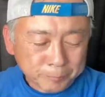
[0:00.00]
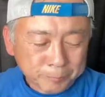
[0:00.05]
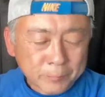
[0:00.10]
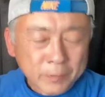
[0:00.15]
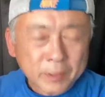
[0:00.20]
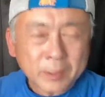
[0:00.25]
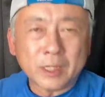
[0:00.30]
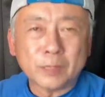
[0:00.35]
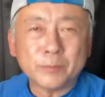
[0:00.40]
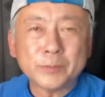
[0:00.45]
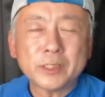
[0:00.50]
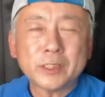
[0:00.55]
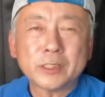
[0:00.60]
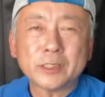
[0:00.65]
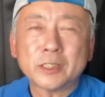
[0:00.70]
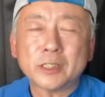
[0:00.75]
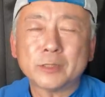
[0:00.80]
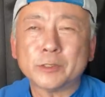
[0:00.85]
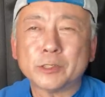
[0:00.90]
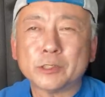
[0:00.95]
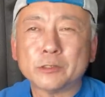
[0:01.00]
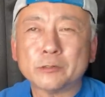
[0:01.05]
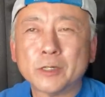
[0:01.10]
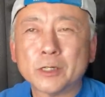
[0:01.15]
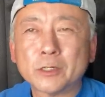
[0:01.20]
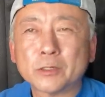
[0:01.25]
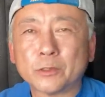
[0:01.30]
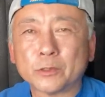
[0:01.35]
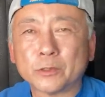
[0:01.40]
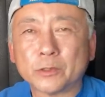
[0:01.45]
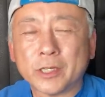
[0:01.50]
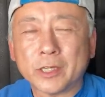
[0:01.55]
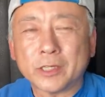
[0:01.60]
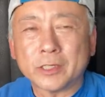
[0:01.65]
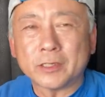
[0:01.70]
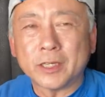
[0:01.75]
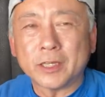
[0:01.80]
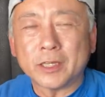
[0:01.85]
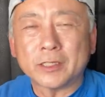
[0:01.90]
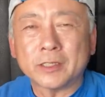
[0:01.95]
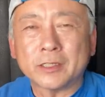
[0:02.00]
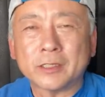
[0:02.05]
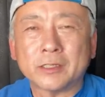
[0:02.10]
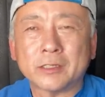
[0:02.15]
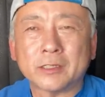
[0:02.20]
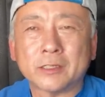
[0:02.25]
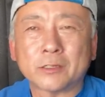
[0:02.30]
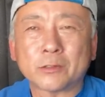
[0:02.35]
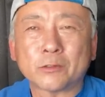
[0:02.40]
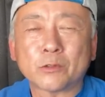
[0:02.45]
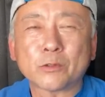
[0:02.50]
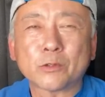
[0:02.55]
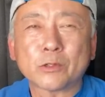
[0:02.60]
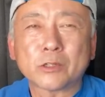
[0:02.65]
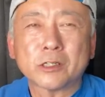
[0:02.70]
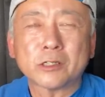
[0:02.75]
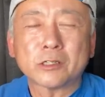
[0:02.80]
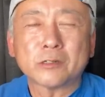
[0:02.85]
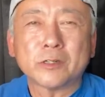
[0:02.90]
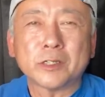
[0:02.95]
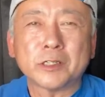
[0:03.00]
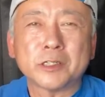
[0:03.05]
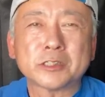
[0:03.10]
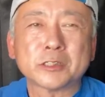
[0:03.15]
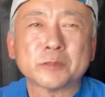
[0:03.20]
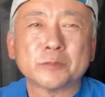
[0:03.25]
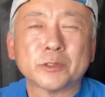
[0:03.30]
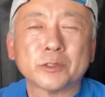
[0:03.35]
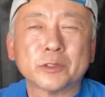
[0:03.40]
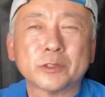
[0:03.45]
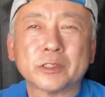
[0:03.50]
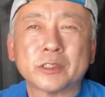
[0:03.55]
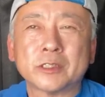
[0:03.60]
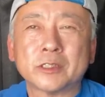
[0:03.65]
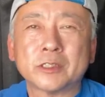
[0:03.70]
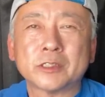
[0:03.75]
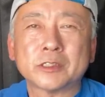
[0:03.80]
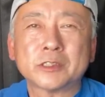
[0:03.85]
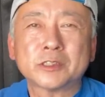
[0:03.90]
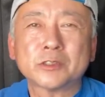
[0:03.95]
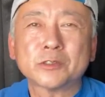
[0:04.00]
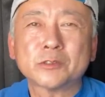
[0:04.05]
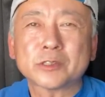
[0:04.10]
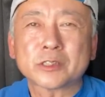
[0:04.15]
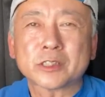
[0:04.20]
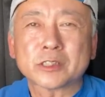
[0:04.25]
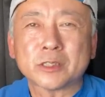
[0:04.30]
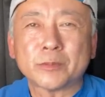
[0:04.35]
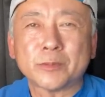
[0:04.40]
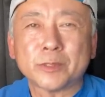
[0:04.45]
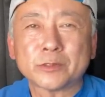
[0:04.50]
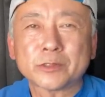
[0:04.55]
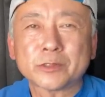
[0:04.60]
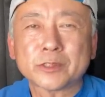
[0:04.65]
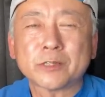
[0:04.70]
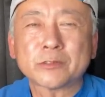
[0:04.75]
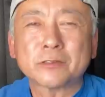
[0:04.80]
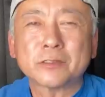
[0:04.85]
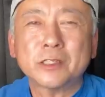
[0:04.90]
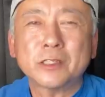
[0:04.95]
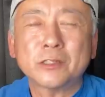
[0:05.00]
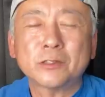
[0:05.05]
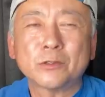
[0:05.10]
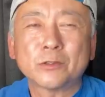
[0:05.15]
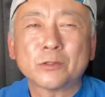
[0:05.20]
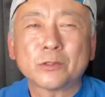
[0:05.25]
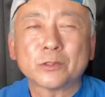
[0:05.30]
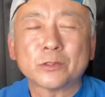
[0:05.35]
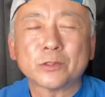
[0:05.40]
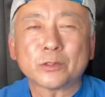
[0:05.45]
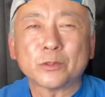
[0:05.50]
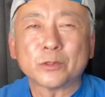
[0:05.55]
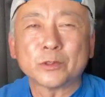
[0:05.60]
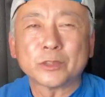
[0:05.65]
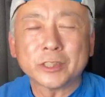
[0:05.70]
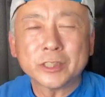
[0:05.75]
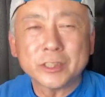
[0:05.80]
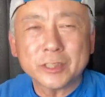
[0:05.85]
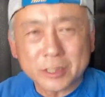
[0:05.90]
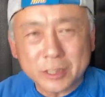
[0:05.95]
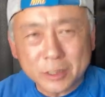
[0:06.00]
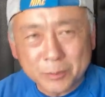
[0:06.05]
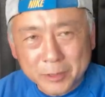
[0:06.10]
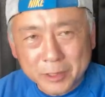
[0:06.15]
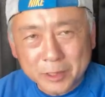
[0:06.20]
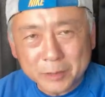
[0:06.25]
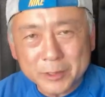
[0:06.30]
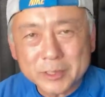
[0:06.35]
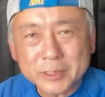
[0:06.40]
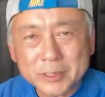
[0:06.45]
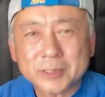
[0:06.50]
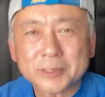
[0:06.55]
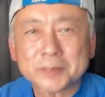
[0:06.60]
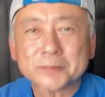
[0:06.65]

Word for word: カメラレビューはこの辺で、えここからはいつもの、え視聴者様の作品投稿のコーナーになってまいります。